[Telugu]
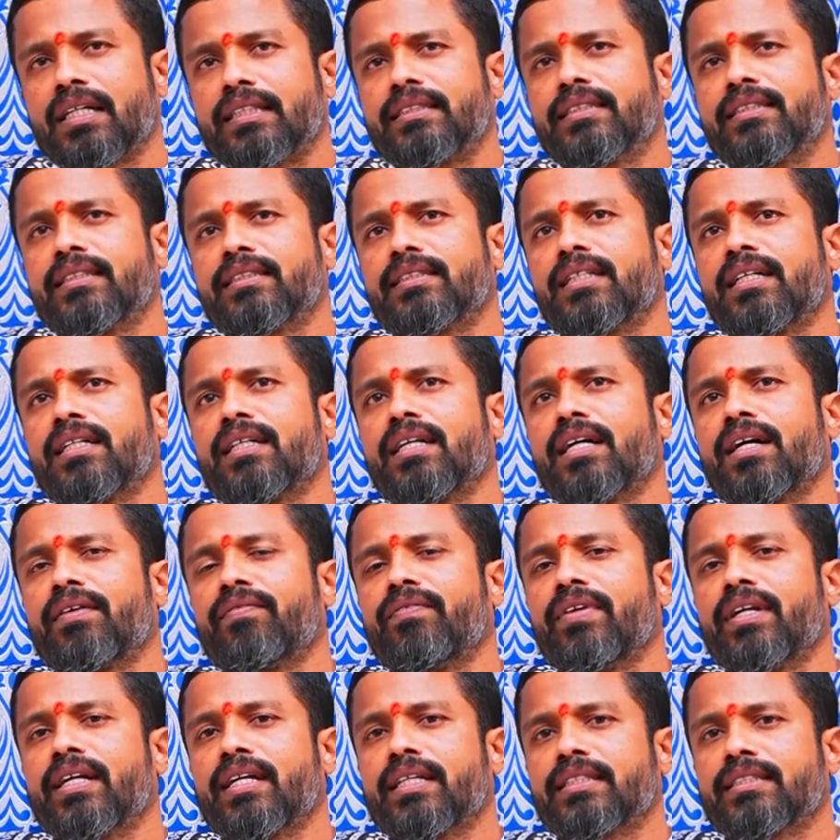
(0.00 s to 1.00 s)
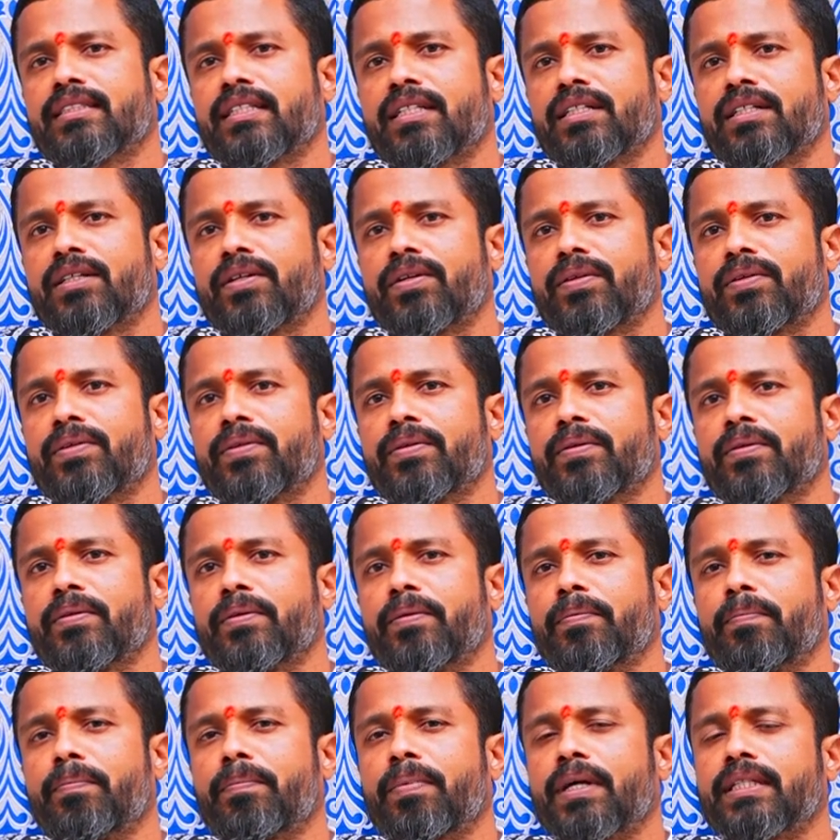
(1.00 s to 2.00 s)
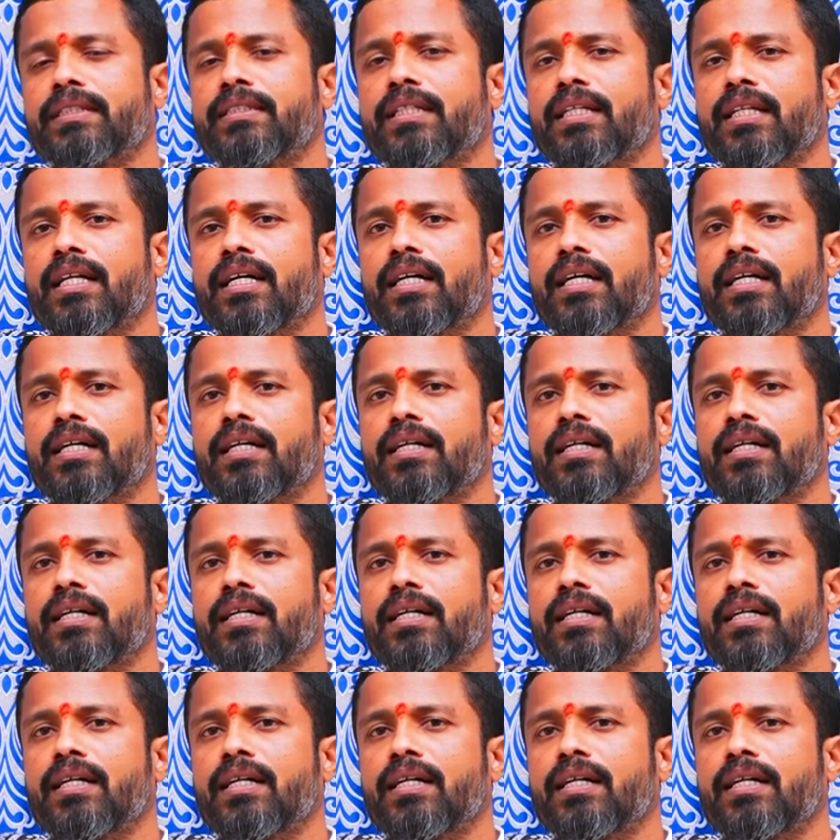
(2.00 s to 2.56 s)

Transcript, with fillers: ఖచ్చితంగా వీరశం గౌడు ప్రజల